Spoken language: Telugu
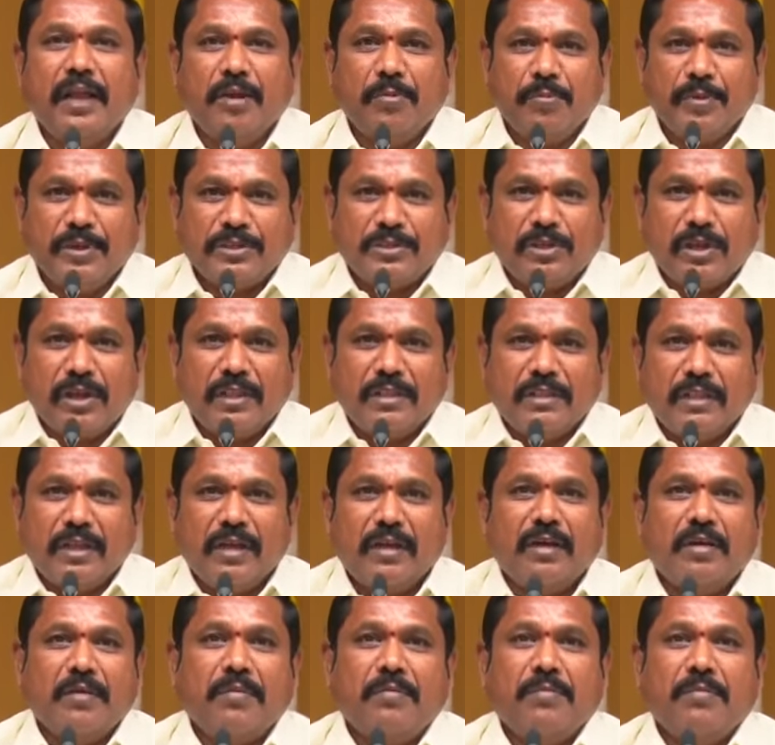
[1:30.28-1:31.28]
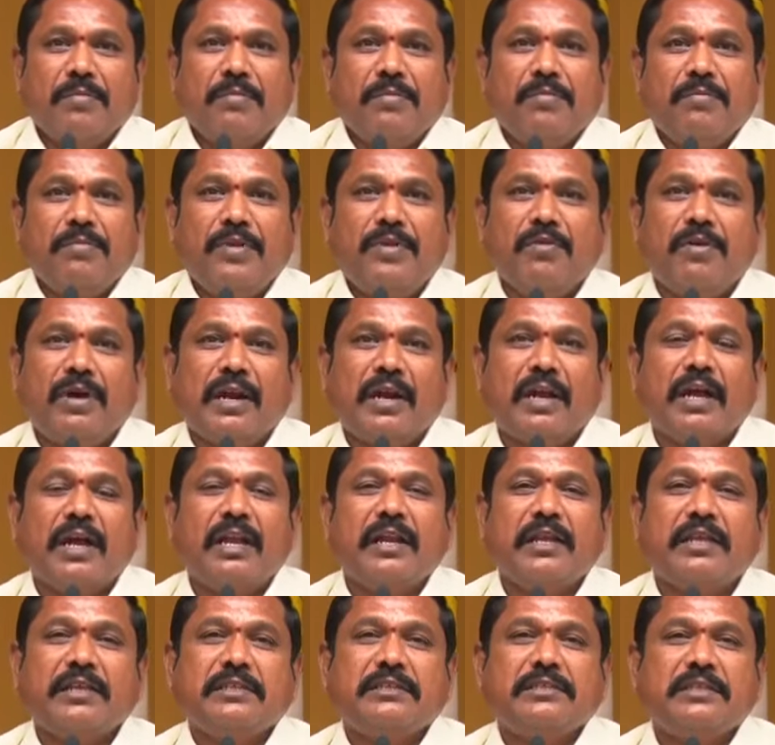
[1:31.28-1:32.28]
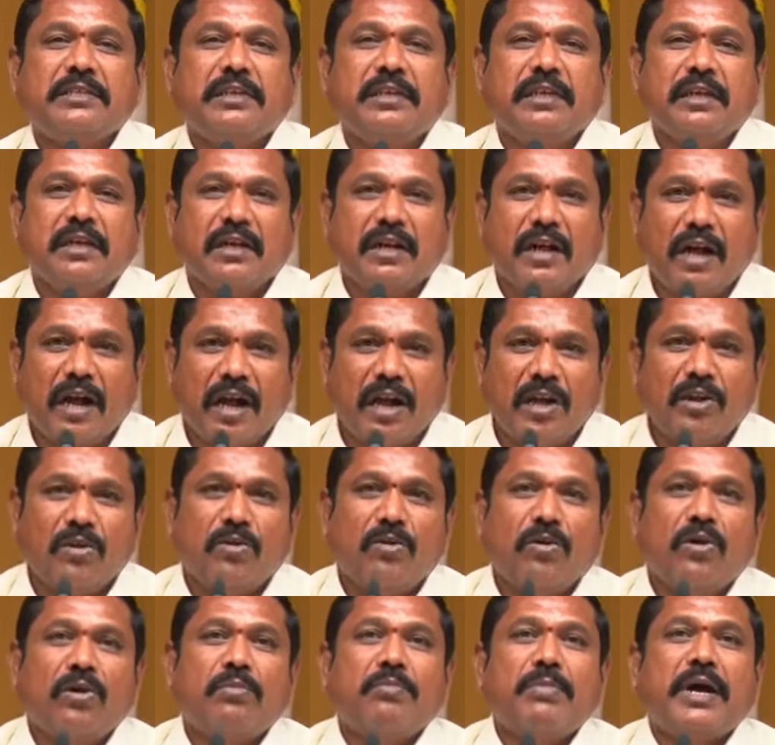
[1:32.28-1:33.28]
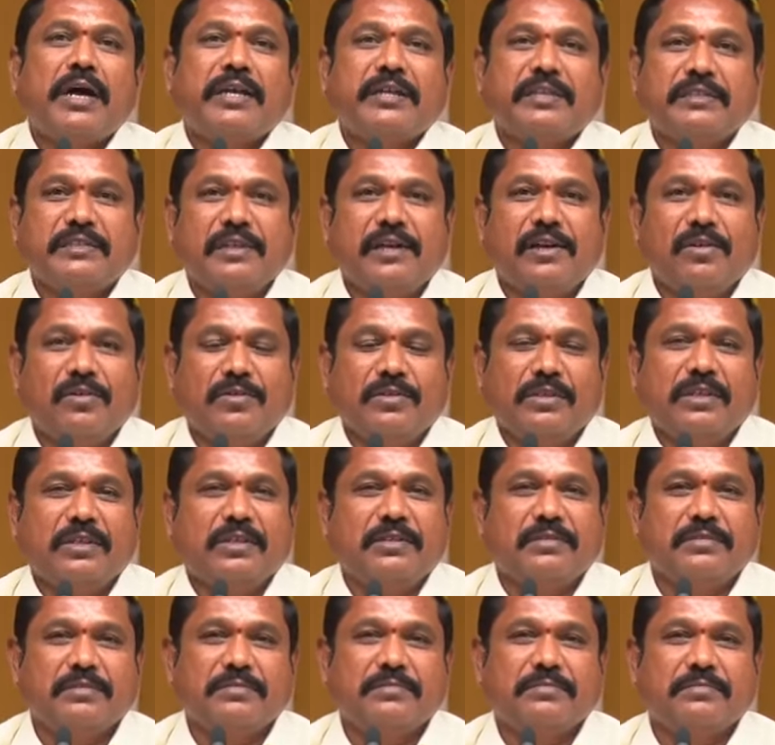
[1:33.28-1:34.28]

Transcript: లెగ్ పీసులంతా మీ వర్గానికి ఇచ్చి కాళ్ళు గోళ్ళు మాకు ఇచ్చినట్లుంది